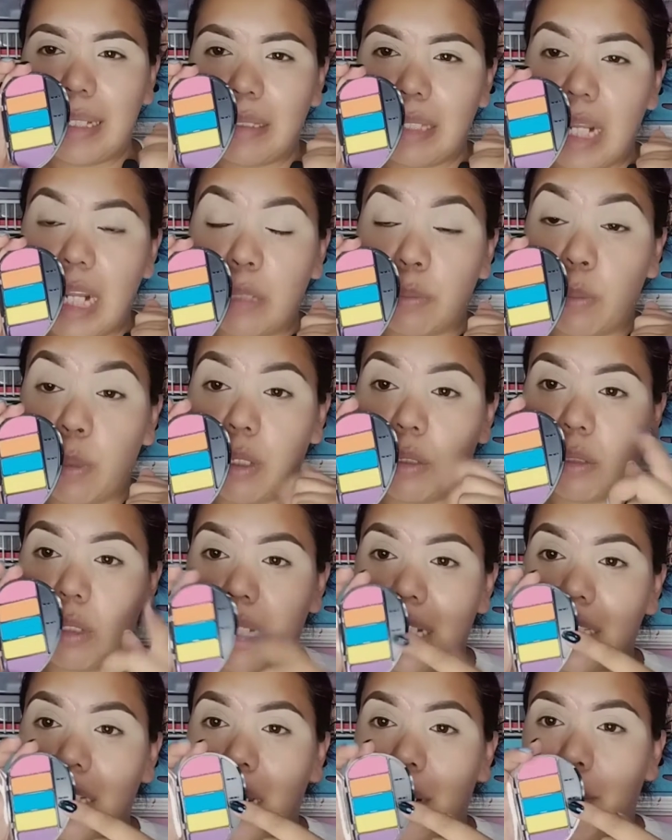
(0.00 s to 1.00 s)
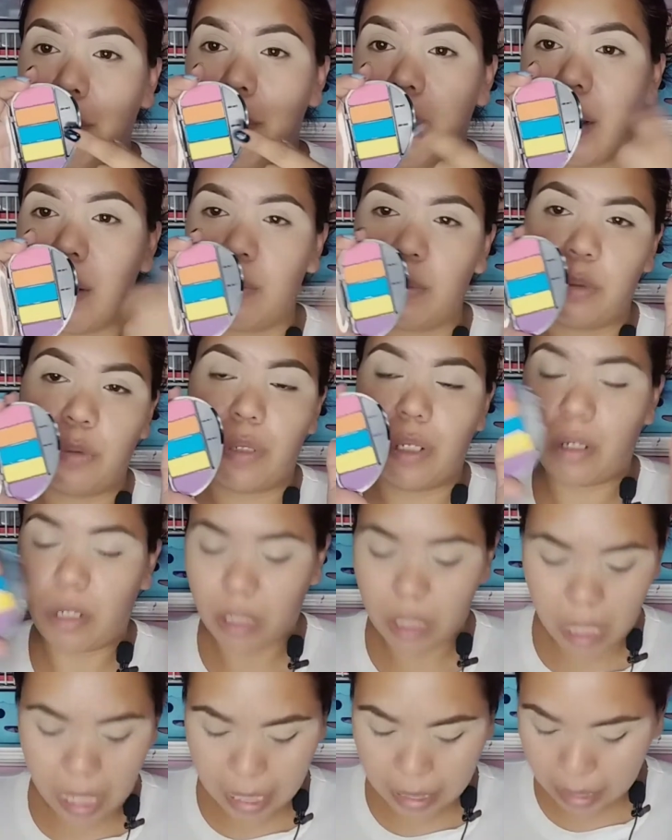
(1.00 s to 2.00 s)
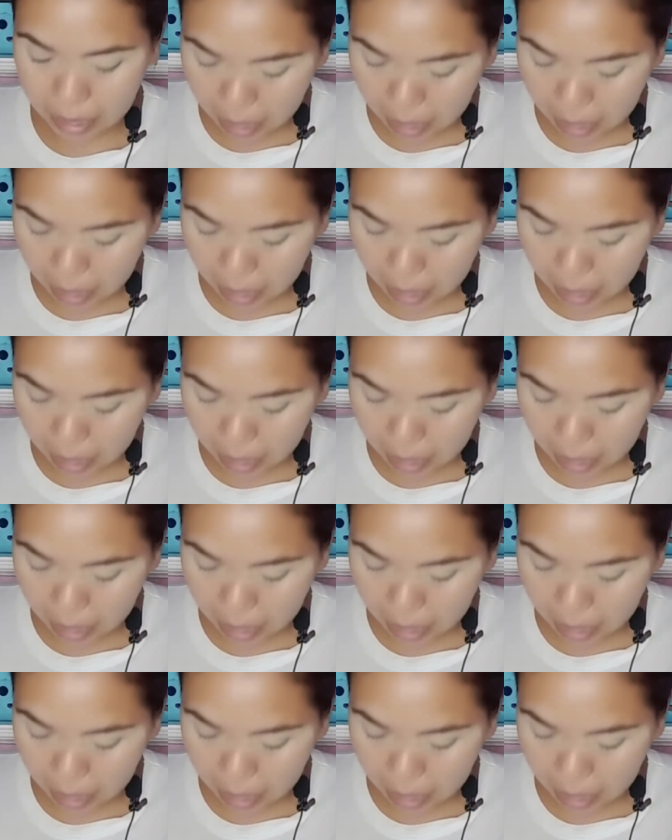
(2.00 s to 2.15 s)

sí las puedo utilizar, pero pues bueno, ahorita ya se